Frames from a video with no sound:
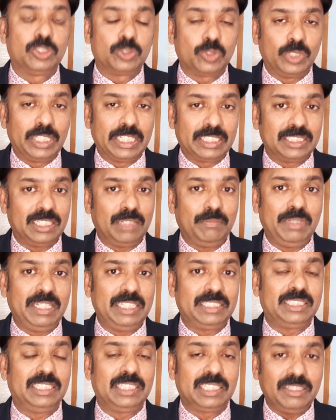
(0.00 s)
ஸோ
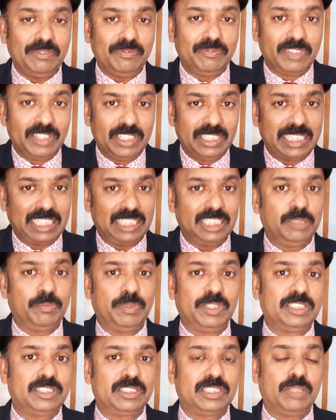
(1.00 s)
எக்ஸாமினேஷனுக்கு வெறும் டென்த்து
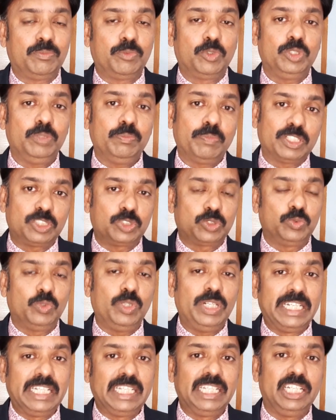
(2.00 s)
படிச்சிருந்தால் போதும் ப்ளஸ்
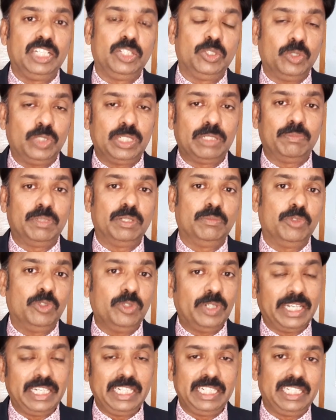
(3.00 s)
டூவோ டிகிரியோ டிப்ளமோ
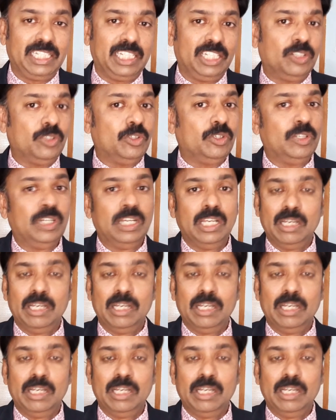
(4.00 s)
ஐடியோ